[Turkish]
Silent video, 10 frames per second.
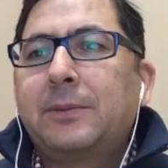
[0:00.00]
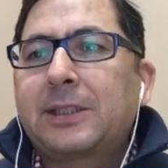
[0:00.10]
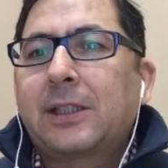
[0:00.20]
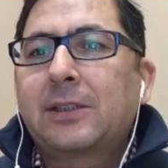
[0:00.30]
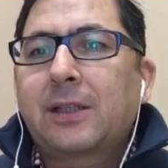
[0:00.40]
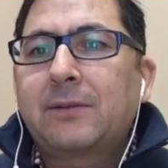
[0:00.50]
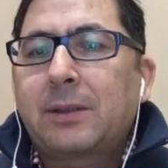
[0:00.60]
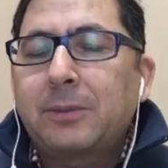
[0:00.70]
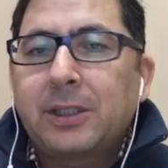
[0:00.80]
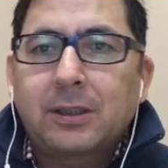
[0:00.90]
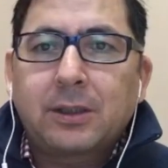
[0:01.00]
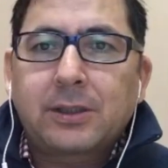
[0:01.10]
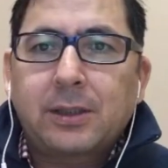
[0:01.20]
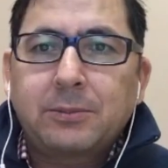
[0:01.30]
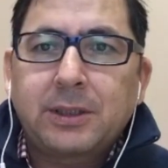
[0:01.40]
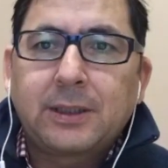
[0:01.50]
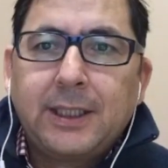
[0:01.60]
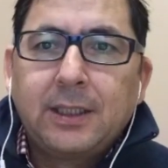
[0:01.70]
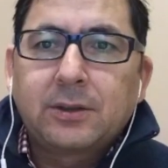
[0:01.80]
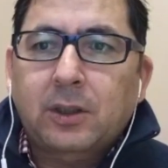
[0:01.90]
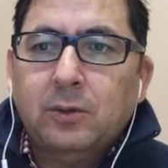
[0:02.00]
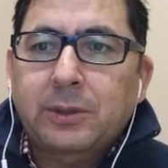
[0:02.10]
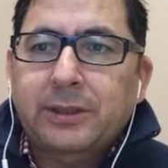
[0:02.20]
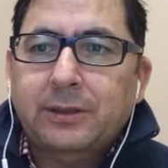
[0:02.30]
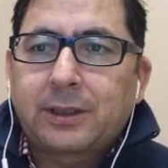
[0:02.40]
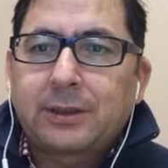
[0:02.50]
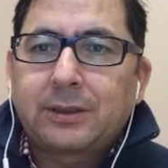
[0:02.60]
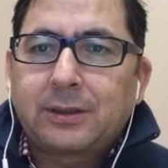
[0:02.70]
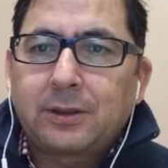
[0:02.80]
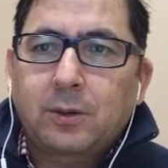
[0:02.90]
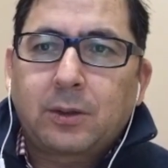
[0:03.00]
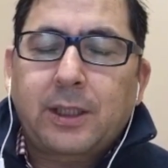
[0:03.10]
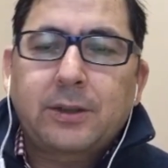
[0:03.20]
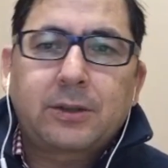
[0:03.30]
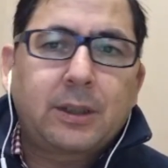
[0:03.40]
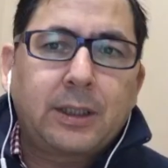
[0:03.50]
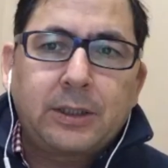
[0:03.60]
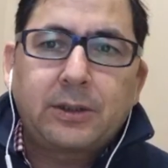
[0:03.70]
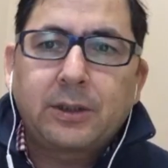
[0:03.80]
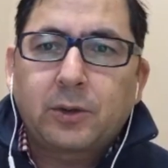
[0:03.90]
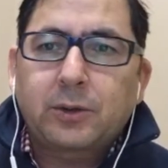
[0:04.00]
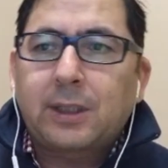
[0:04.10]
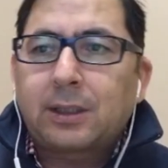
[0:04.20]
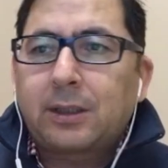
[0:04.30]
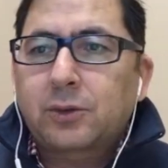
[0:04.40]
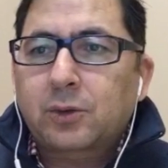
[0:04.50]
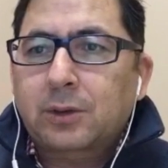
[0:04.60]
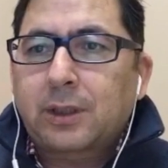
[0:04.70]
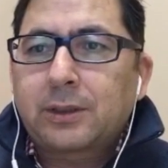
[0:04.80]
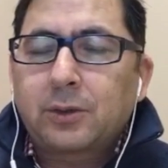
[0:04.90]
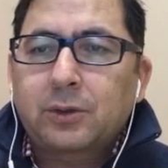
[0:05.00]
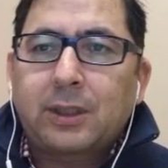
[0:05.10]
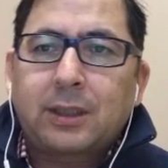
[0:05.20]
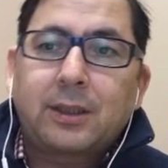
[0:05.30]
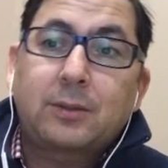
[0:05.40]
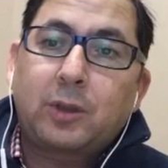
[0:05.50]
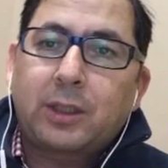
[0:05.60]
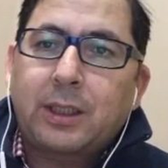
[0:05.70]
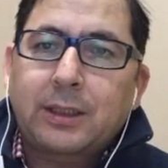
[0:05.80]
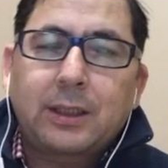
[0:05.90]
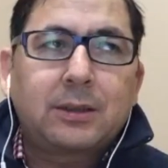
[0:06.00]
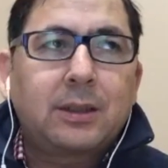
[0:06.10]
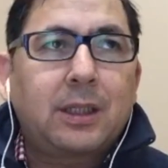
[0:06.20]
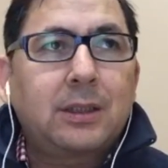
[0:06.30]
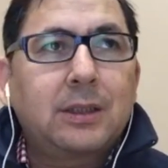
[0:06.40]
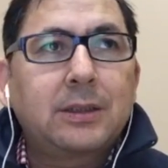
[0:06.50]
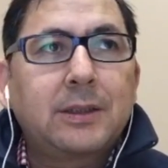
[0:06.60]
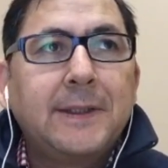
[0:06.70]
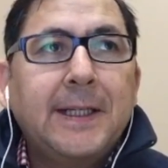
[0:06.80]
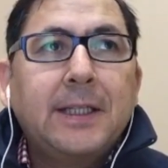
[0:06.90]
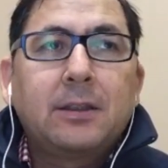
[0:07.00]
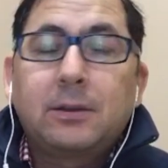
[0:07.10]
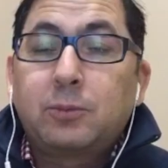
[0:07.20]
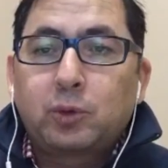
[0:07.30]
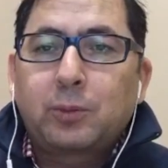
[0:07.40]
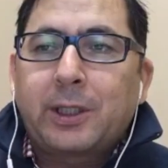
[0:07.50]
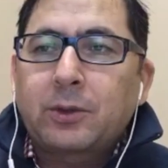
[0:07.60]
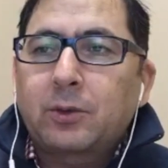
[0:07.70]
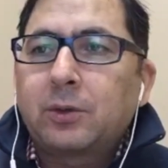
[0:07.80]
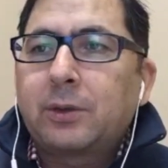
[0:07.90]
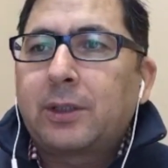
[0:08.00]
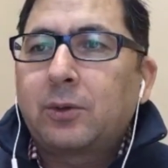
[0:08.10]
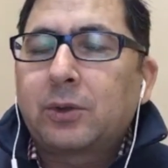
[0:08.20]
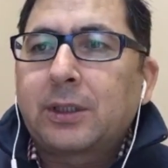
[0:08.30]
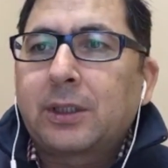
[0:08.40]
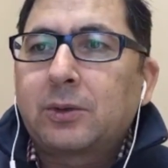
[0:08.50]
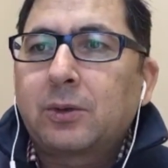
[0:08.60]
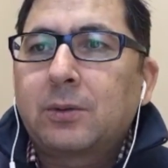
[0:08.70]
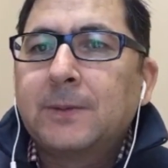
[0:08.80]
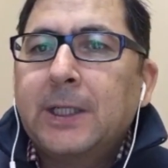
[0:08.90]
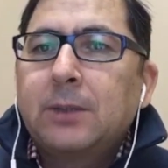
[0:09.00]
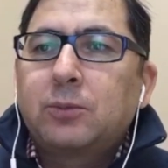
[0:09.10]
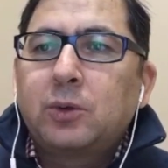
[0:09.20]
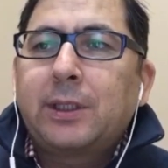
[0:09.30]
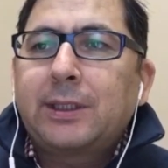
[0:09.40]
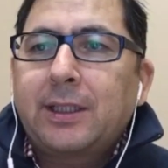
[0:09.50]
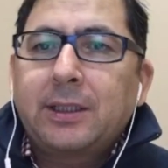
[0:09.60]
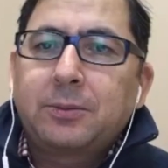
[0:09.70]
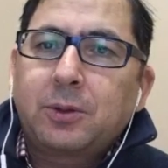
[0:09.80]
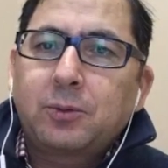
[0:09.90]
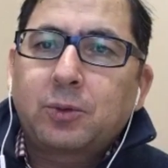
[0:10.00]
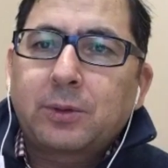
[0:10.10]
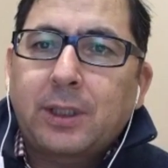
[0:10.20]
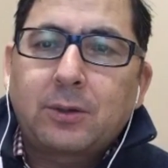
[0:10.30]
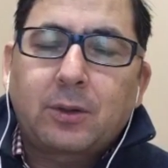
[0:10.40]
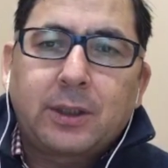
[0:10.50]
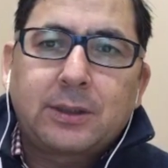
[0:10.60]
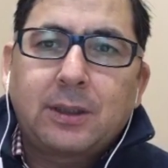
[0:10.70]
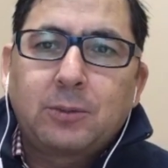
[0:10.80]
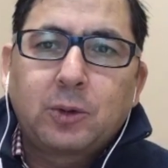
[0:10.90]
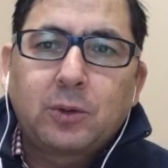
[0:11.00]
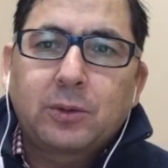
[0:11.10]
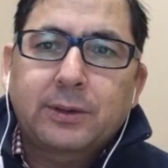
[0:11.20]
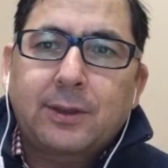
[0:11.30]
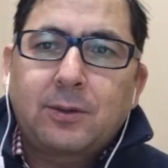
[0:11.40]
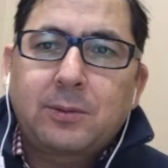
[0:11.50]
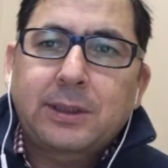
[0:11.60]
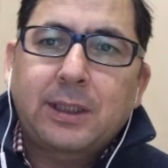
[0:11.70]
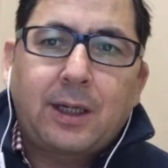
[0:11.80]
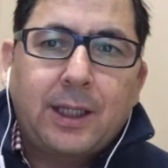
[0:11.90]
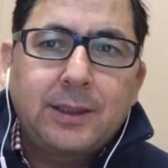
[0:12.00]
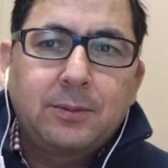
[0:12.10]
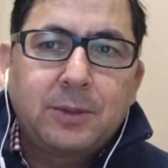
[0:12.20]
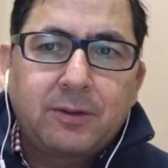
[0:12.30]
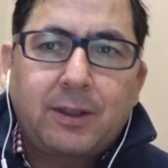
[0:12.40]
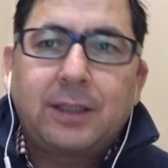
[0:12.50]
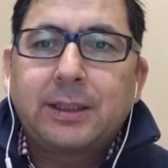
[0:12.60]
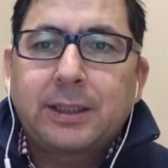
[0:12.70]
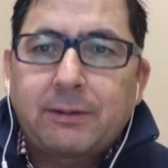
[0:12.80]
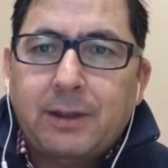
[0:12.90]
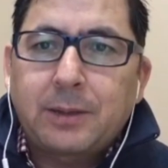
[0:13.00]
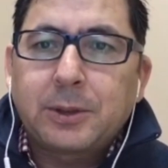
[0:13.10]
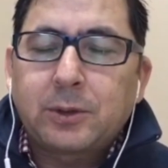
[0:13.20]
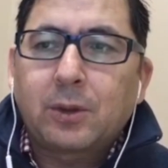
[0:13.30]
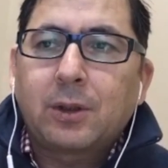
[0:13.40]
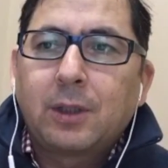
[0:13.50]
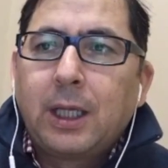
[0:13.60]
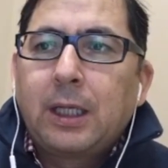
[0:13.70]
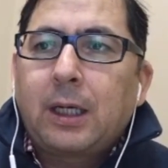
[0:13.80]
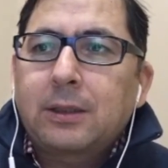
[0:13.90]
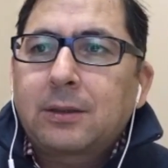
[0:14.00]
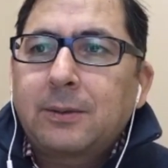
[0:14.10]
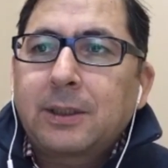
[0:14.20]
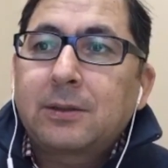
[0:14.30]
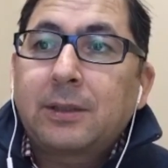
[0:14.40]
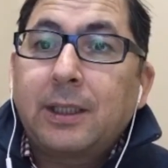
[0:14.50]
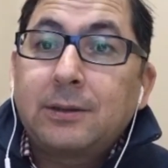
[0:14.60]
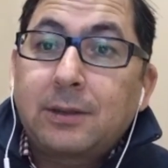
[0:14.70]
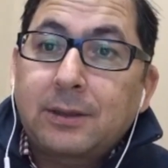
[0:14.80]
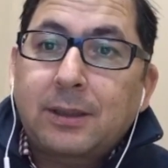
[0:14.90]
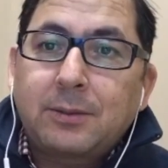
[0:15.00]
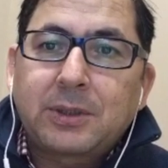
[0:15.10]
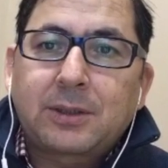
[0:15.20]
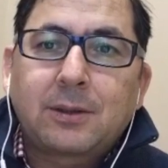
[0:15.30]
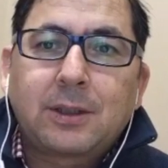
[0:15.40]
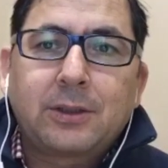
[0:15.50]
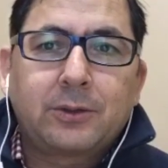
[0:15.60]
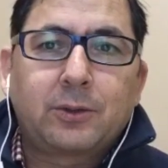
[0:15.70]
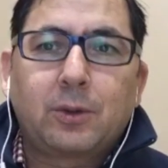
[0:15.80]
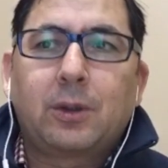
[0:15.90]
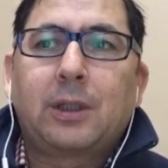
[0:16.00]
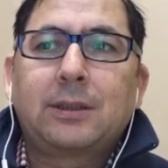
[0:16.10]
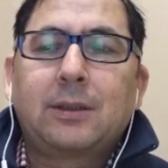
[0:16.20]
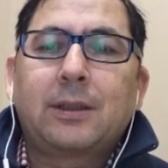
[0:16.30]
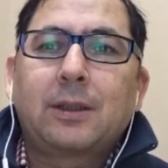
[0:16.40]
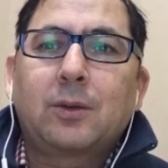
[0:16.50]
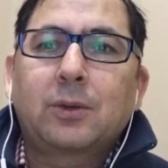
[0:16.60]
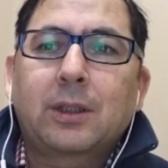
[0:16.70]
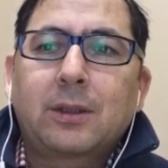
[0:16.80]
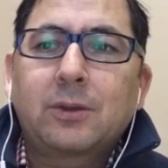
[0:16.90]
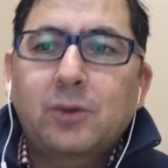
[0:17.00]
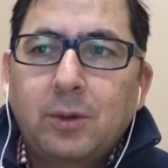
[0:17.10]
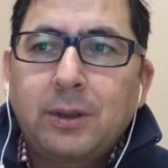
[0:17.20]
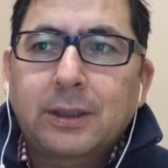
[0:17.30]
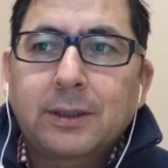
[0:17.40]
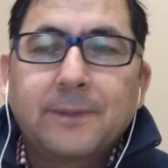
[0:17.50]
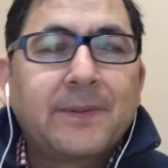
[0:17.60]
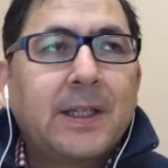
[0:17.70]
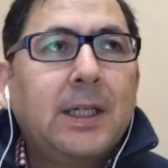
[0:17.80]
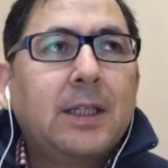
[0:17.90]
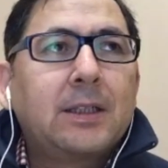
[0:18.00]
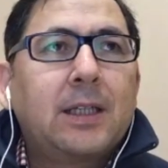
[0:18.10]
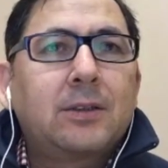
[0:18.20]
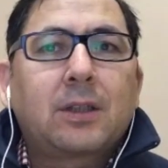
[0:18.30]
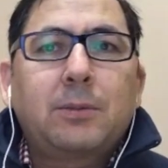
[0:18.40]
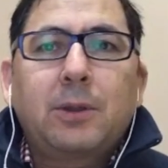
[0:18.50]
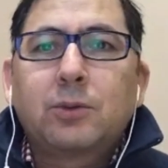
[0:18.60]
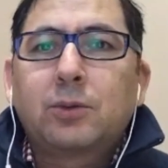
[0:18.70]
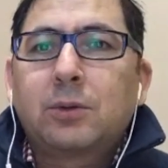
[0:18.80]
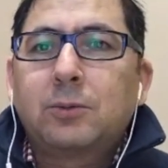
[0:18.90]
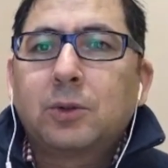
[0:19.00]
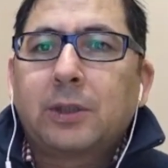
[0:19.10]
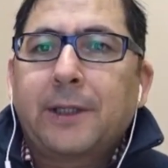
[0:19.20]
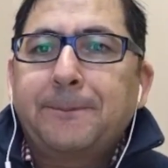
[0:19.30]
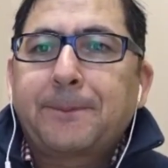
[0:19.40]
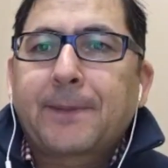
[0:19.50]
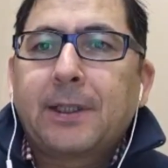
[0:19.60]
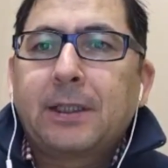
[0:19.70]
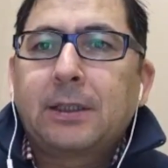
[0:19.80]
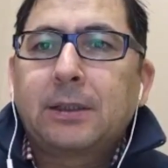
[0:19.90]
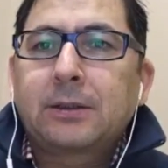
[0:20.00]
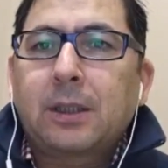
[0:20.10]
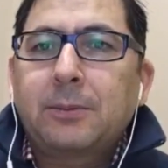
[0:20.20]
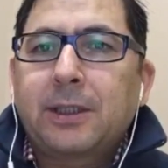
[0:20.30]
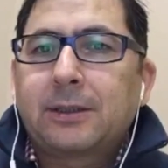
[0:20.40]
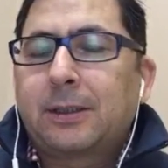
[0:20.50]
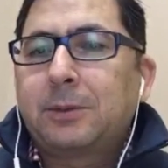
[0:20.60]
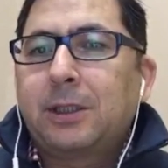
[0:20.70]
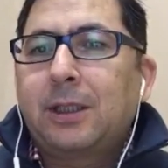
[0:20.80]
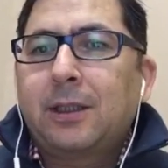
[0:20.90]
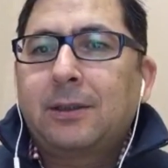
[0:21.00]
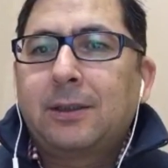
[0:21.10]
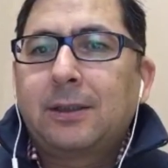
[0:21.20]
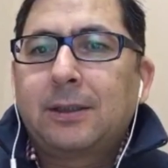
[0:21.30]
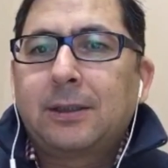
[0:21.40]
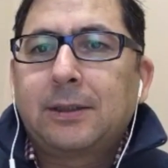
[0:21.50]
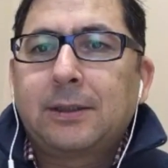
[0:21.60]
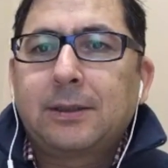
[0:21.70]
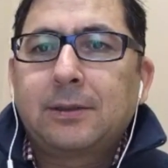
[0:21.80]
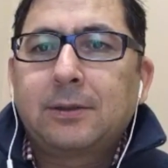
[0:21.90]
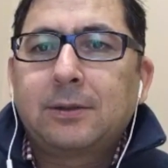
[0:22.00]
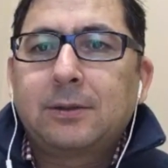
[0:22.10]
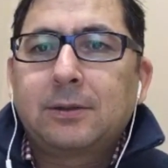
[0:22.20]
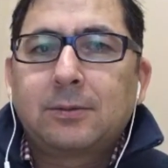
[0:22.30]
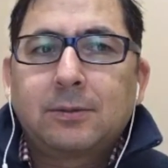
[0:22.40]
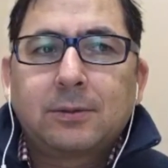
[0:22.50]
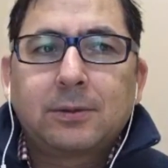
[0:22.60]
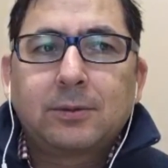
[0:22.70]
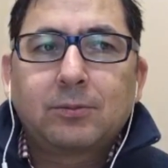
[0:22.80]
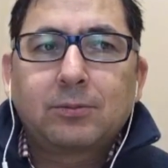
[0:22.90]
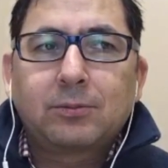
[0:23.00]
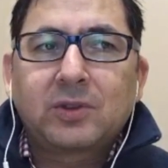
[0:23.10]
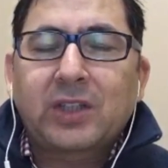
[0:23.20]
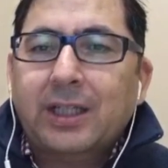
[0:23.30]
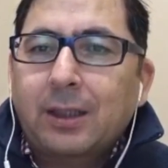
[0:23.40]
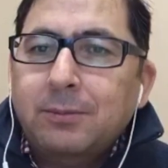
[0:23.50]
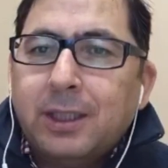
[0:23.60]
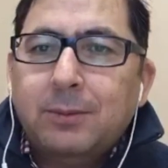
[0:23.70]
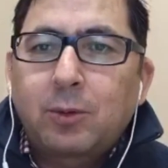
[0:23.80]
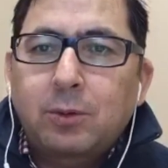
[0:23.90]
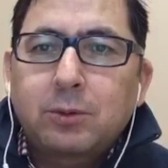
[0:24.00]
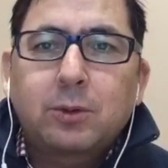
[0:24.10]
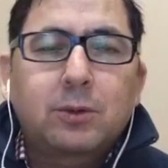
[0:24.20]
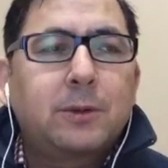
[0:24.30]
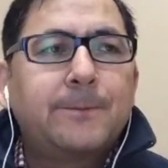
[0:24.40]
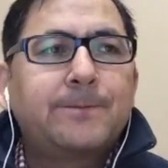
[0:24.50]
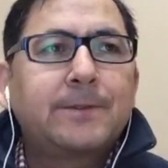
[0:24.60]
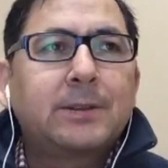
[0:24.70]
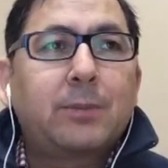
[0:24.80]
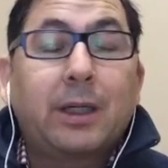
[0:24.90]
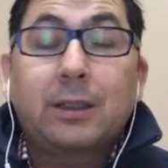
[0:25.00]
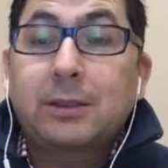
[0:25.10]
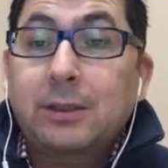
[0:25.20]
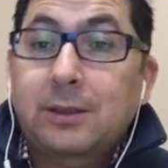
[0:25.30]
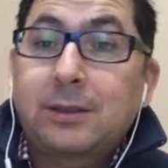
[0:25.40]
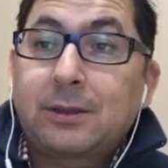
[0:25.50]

mesajlar vermeye çalışan bir savunma stratejisi izliyorlar. İşte eşini gösterdiler, çocuklarını gösterdiler, Bora Hakan Atilla ağladı. bu cuma günkünden özet geçiyorum. Bunu neden yapıyorum? Şundan dolayısıyla bugünkü savunma da aynı mihvalde devam ediyor. Aslına bakılırsa enteresan bir strateji izliyor Atilla'nın avukatları. Şöyle ki yani sabah oturumunda e, tam anlamıyla e, rakamlara boğulduk, bankacılık